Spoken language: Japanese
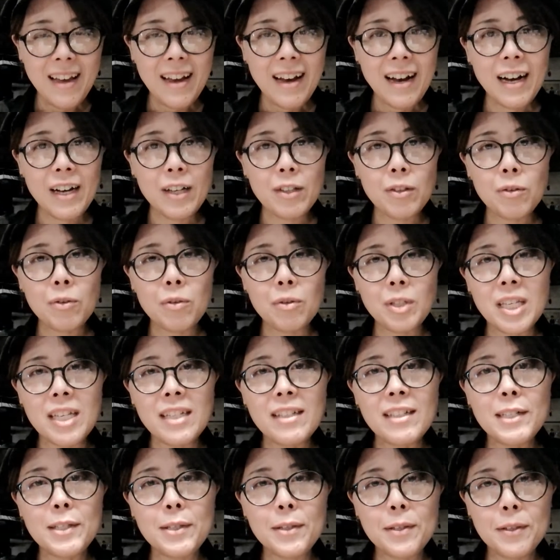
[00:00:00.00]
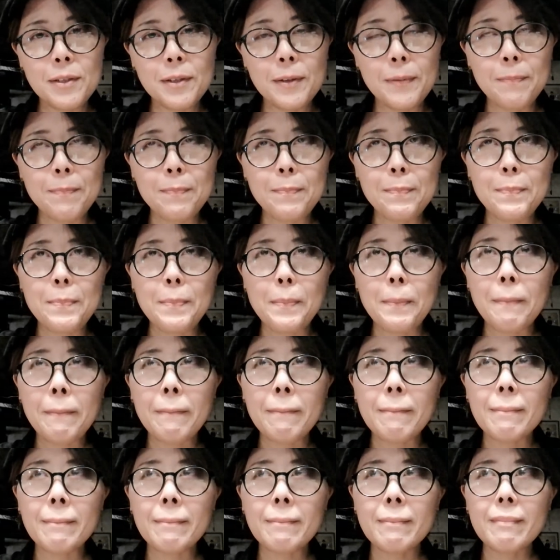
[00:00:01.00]
あの、先日、
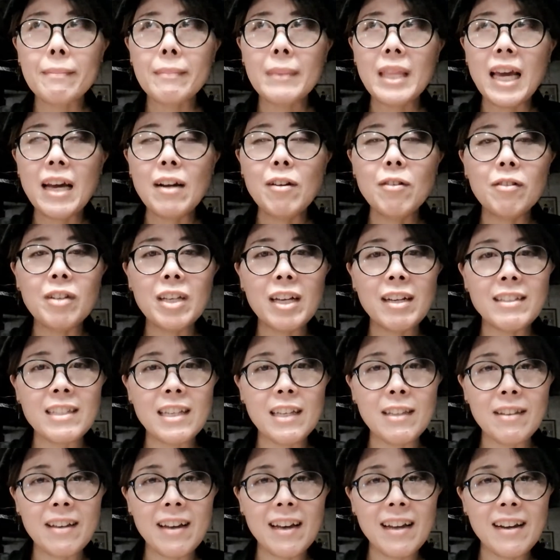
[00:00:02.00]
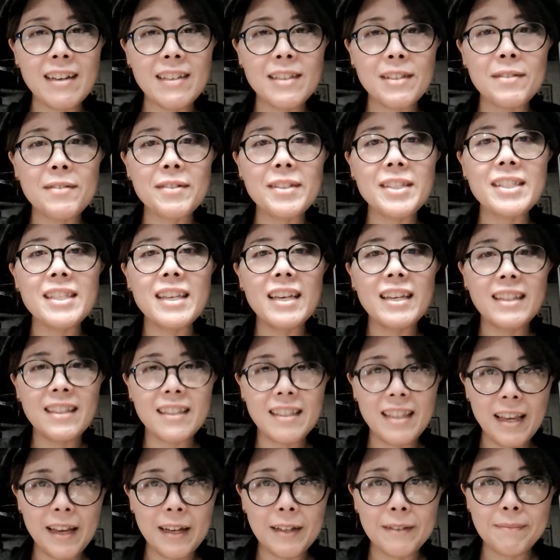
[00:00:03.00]
あるお客さんと話をしてい
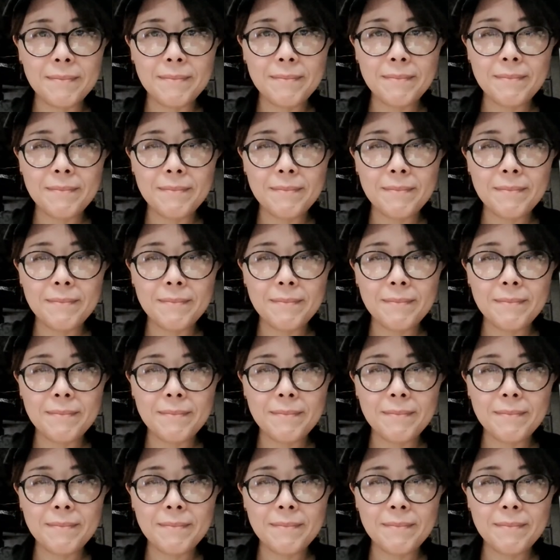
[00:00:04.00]
て、